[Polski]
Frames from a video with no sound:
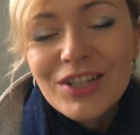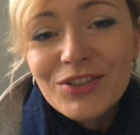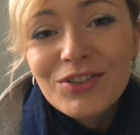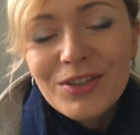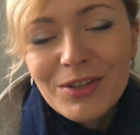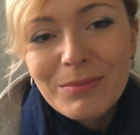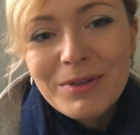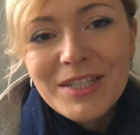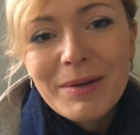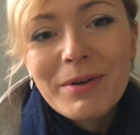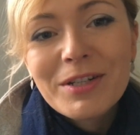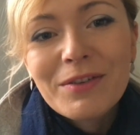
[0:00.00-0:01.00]
Cześć, dzień dobry.
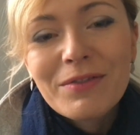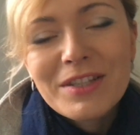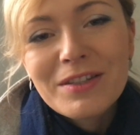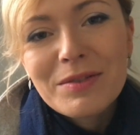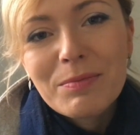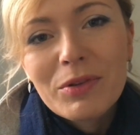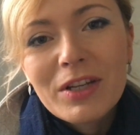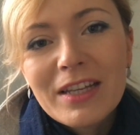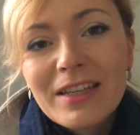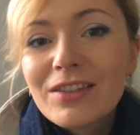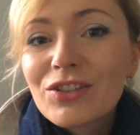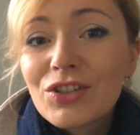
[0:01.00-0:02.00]
Zapraszam Was na
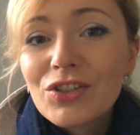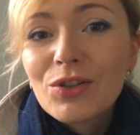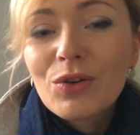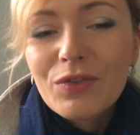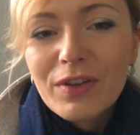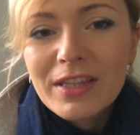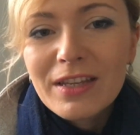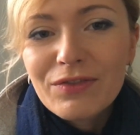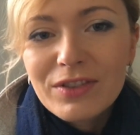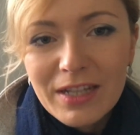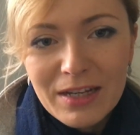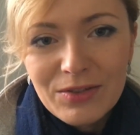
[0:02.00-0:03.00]
spotkanie 3 kwietnia
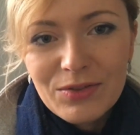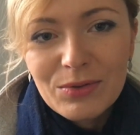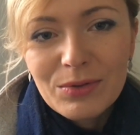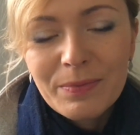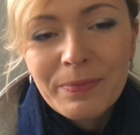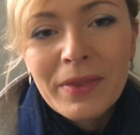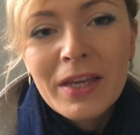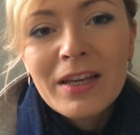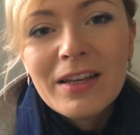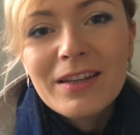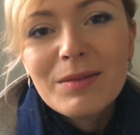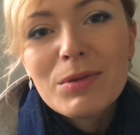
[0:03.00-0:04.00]
w Gdańsku.
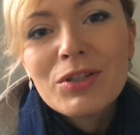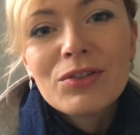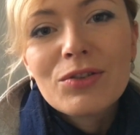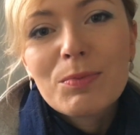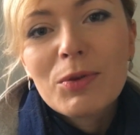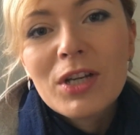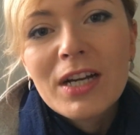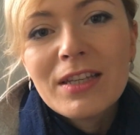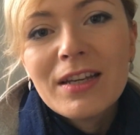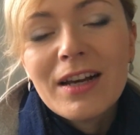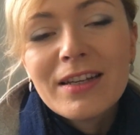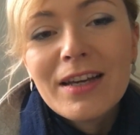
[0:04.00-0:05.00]
E, będzie to
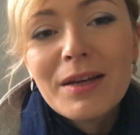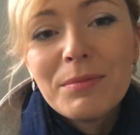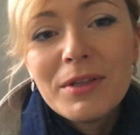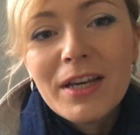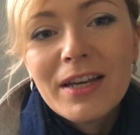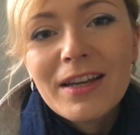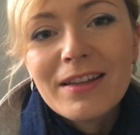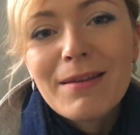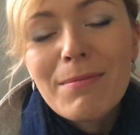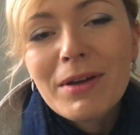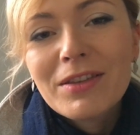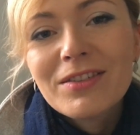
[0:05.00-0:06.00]
spotkanie IIBA, a
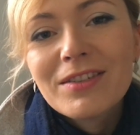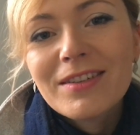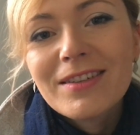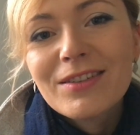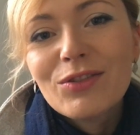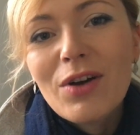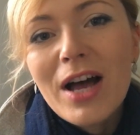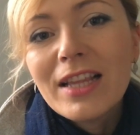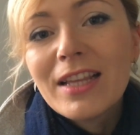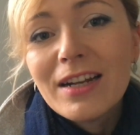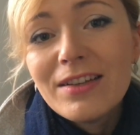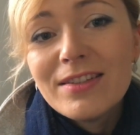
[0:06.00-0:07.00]
temat e, to
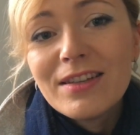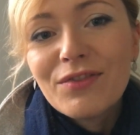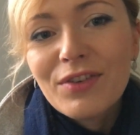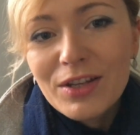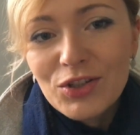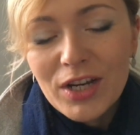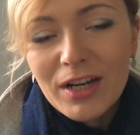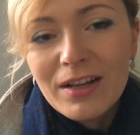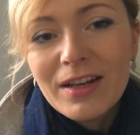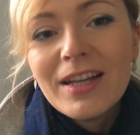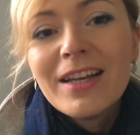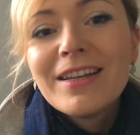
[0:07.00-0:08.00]
analiza w Agile.
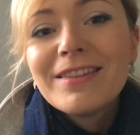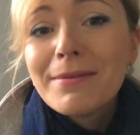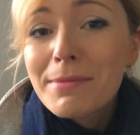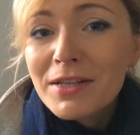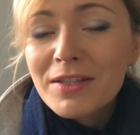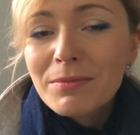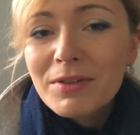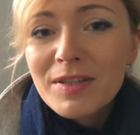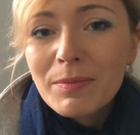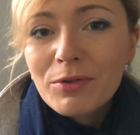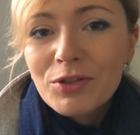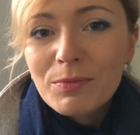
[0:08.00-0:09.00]
Tym razem nie
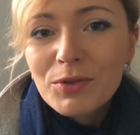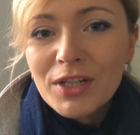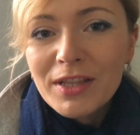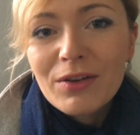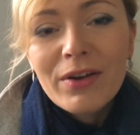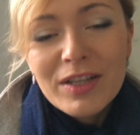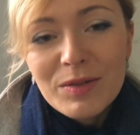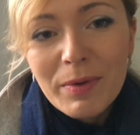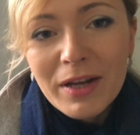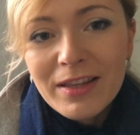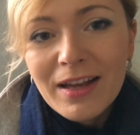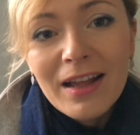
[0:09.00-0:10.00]
zaprosimy żadnego
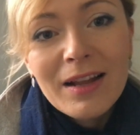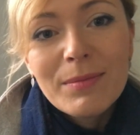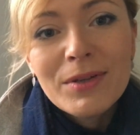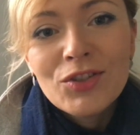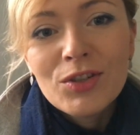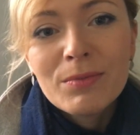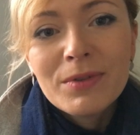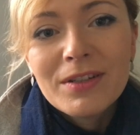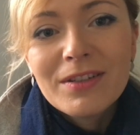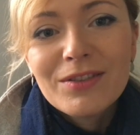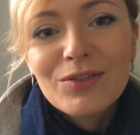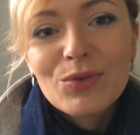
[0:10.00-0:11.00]
eksperta, ale
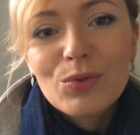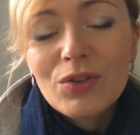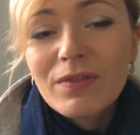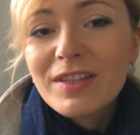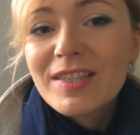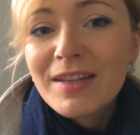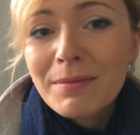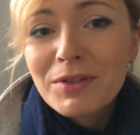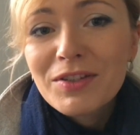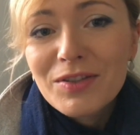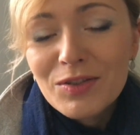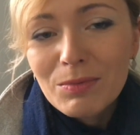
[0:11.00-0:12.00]
będziemy dyskutować sami
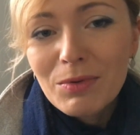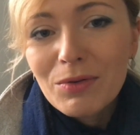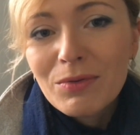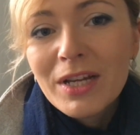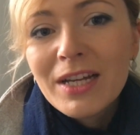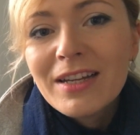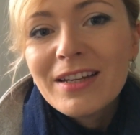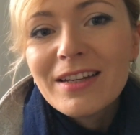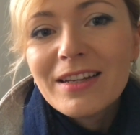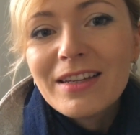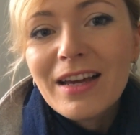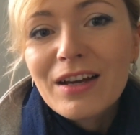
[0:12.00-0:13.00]
ze sobą,
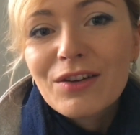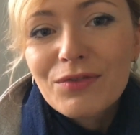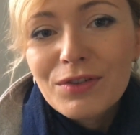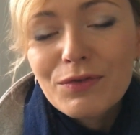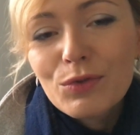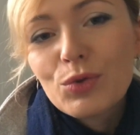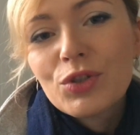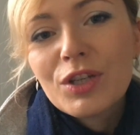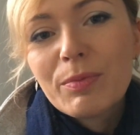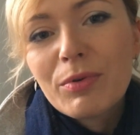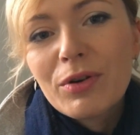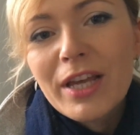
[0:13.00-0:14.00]
e, jak Wy w
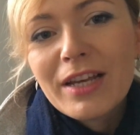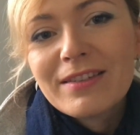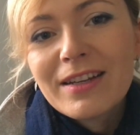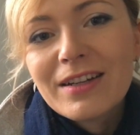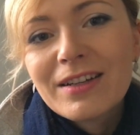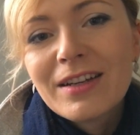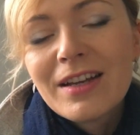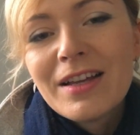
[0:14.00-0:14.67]
różnych projektach